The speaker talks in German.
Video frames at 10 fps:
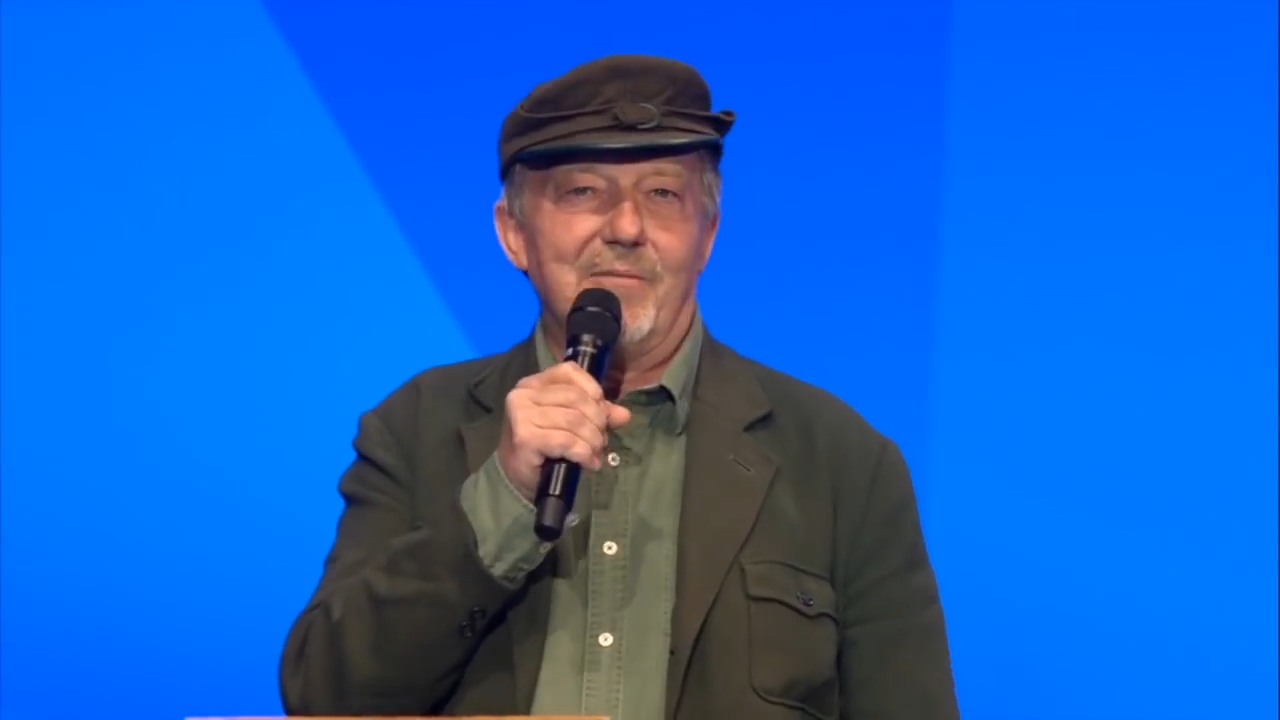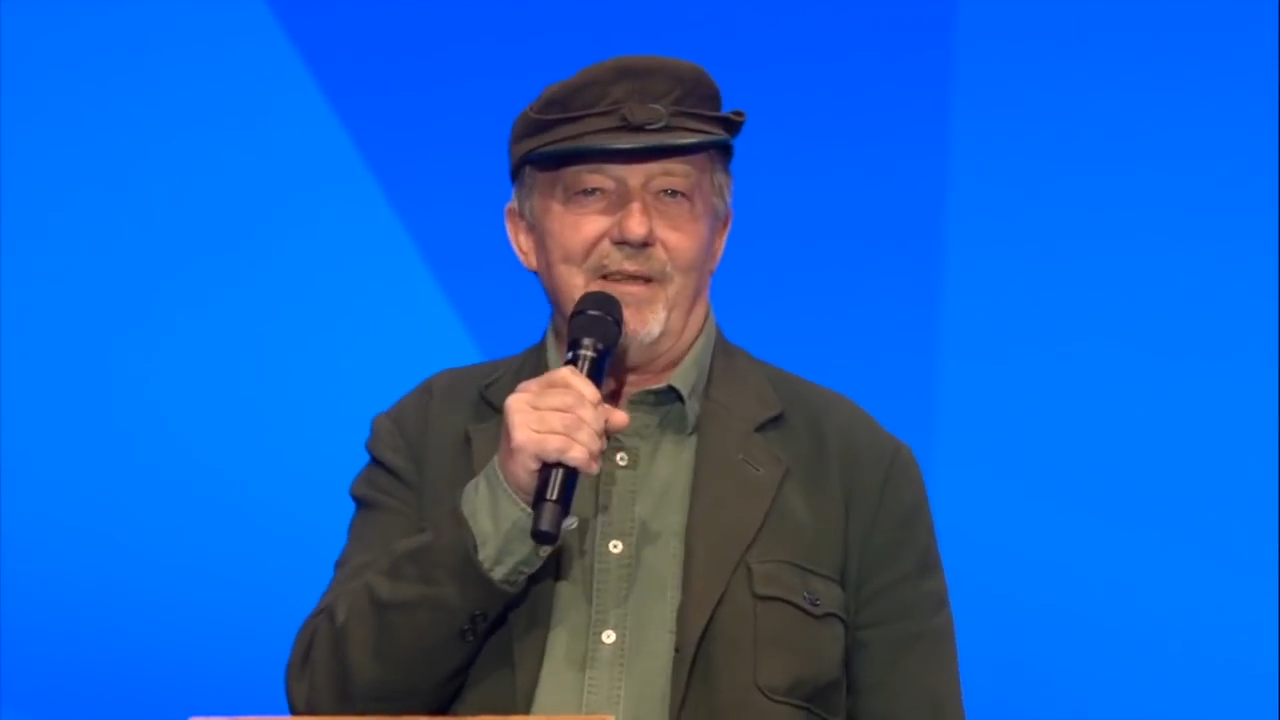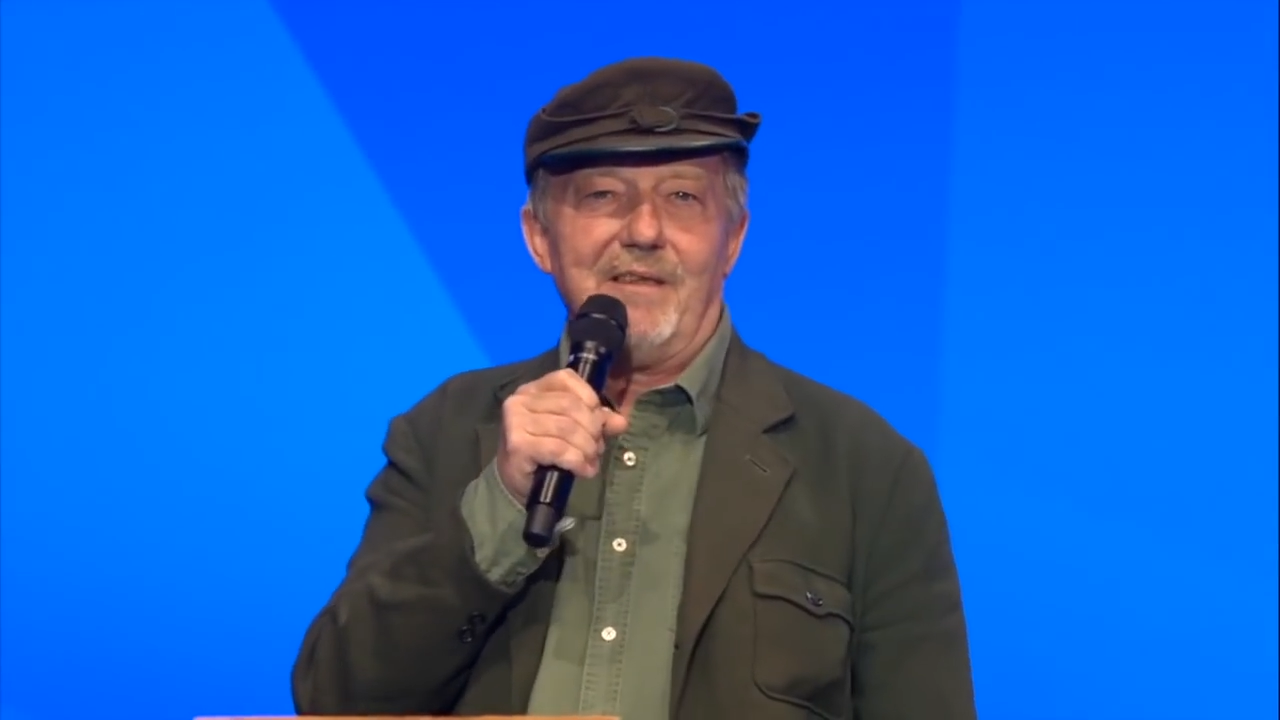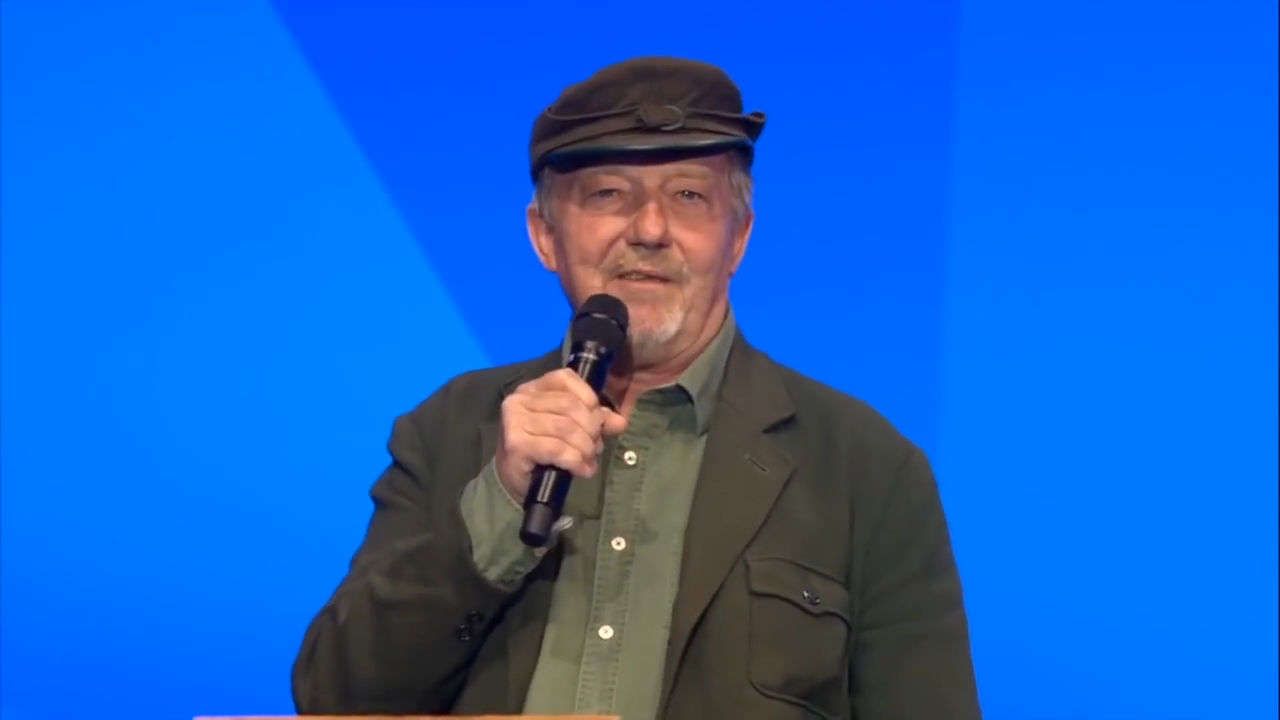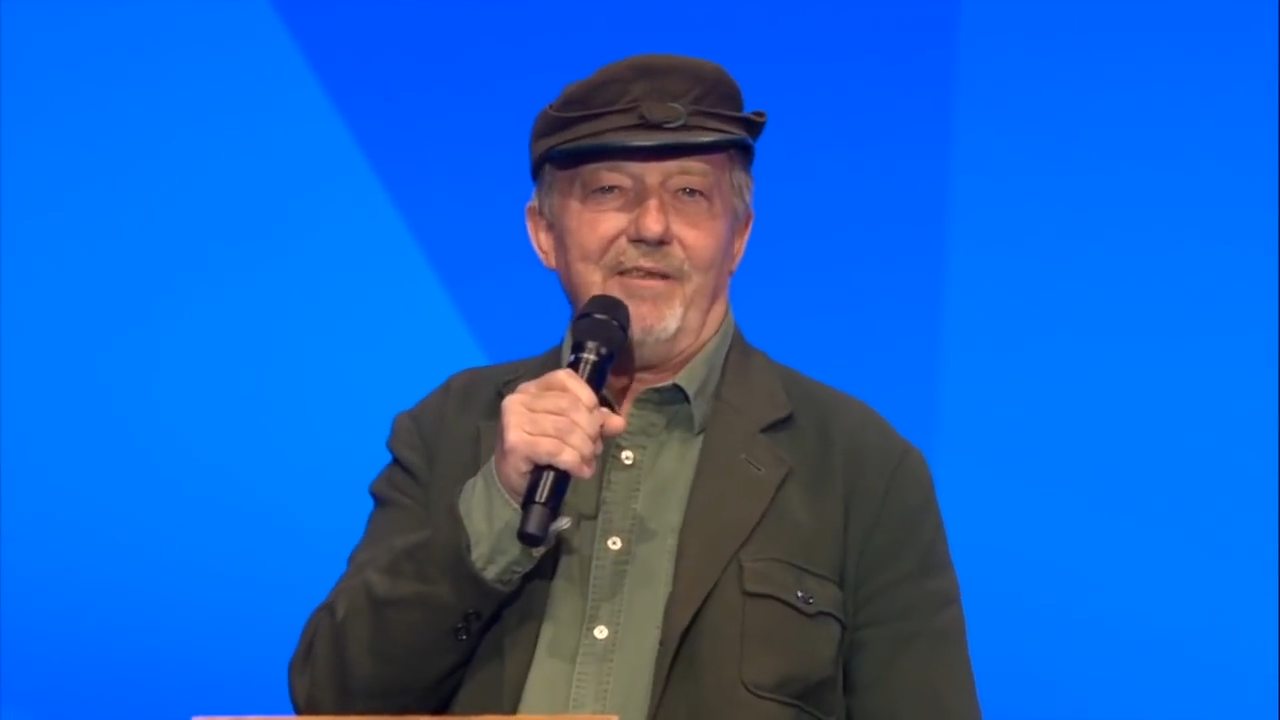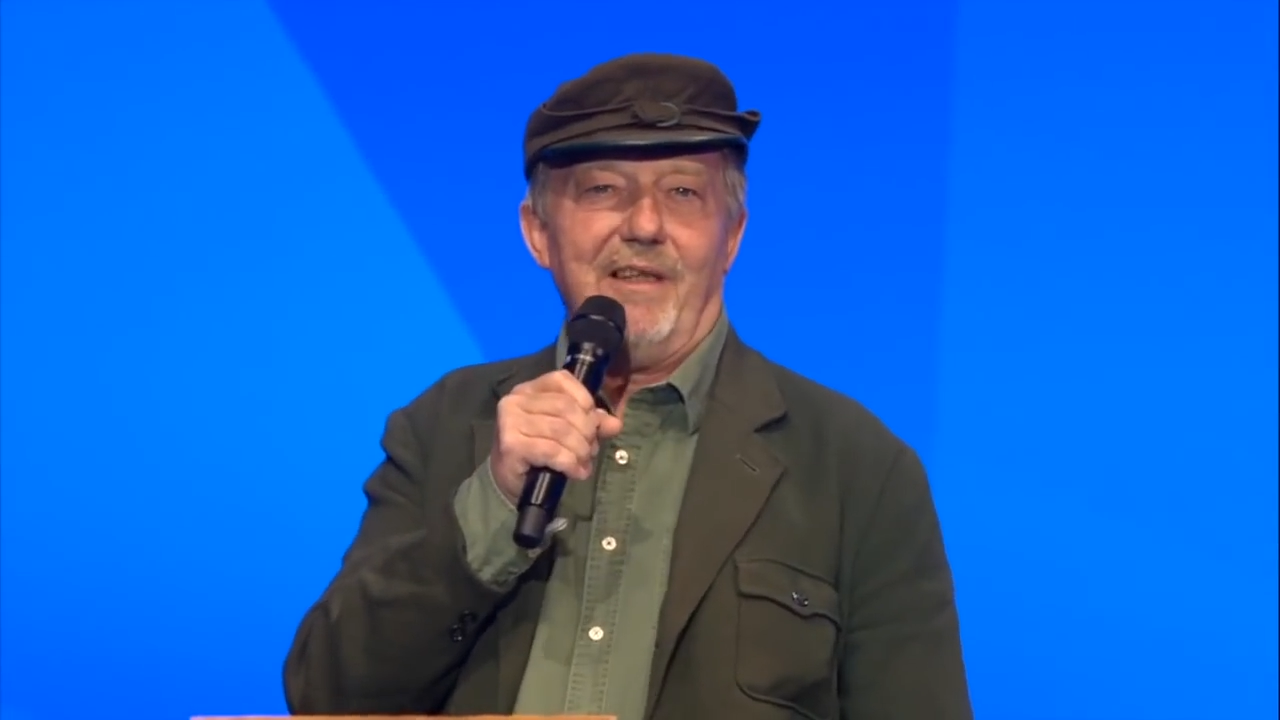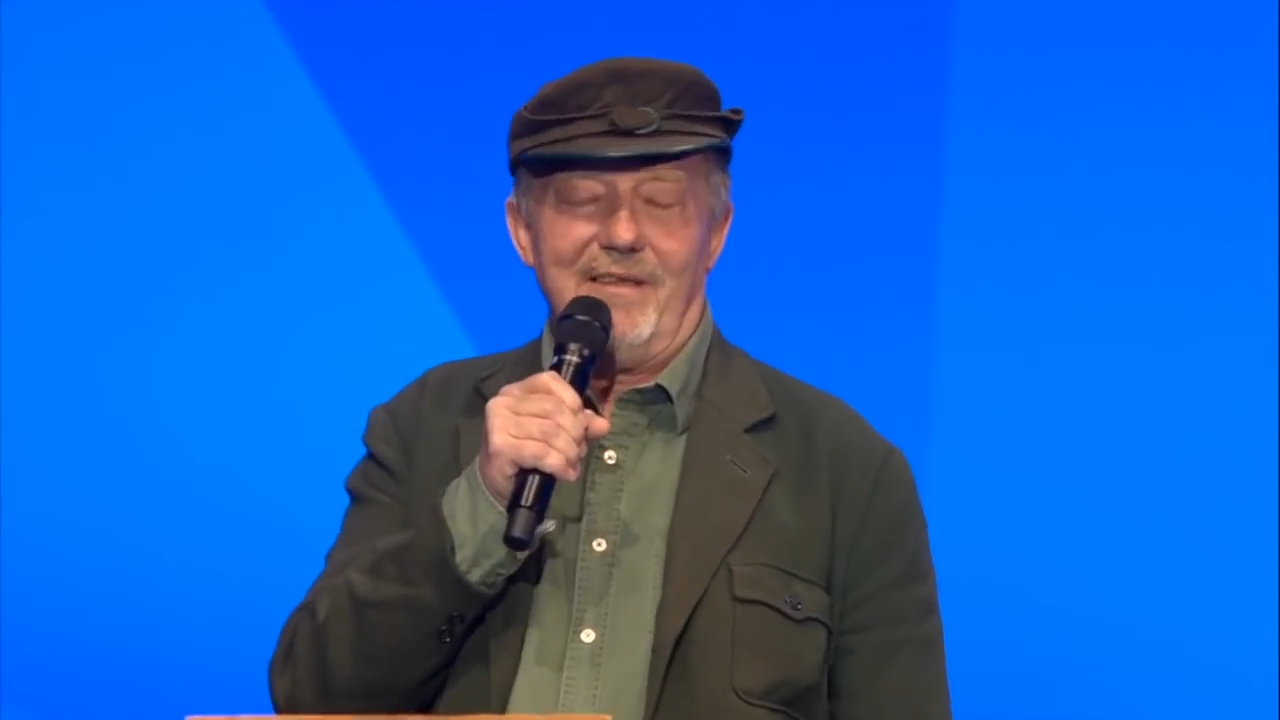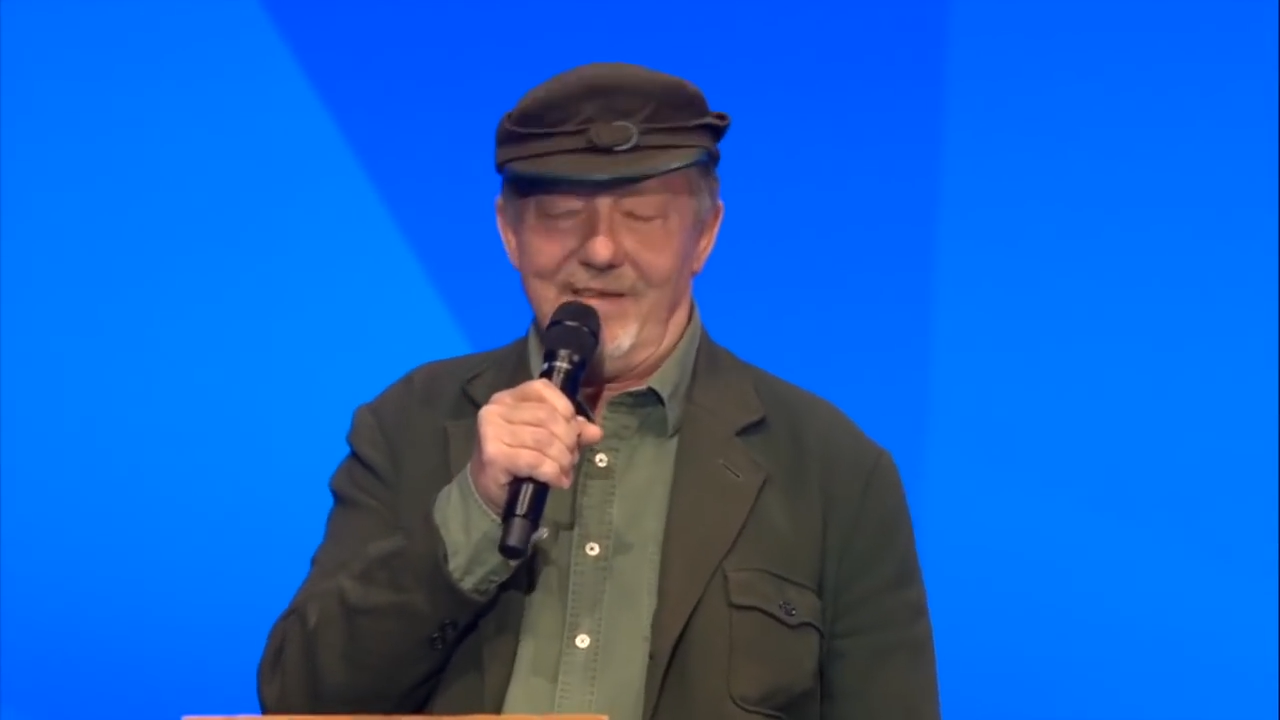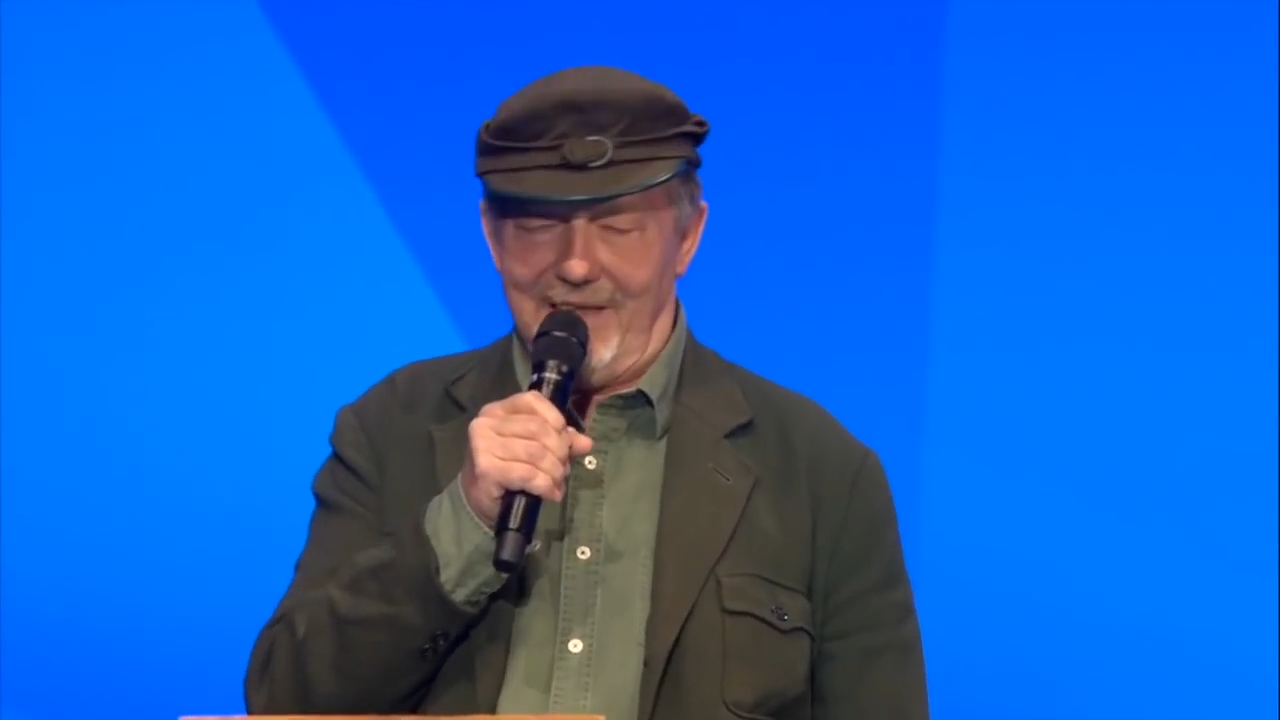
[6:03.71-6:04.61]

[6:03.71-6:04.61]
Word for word: zweites Pferd ins